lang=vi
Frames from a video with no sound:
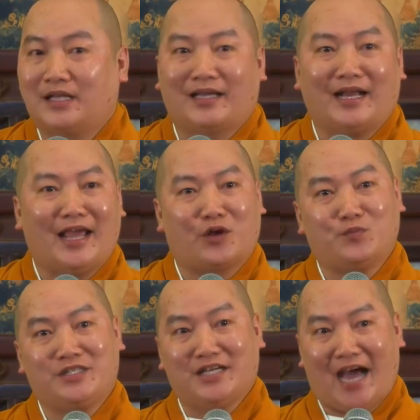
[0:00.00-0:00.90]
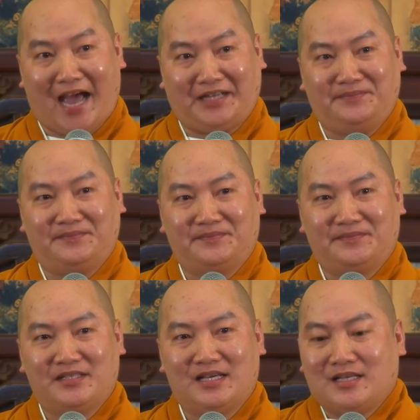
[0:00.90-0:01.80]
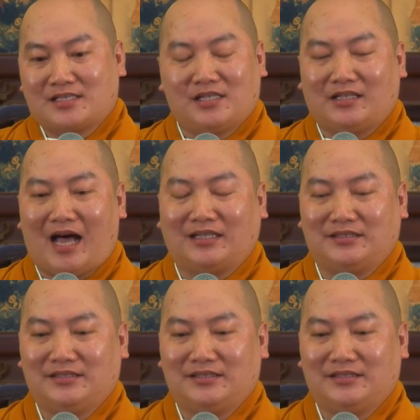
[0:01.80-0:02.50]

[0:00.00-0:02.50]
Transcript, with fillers: thì cái này cũng chưa hẳn. Sự thật,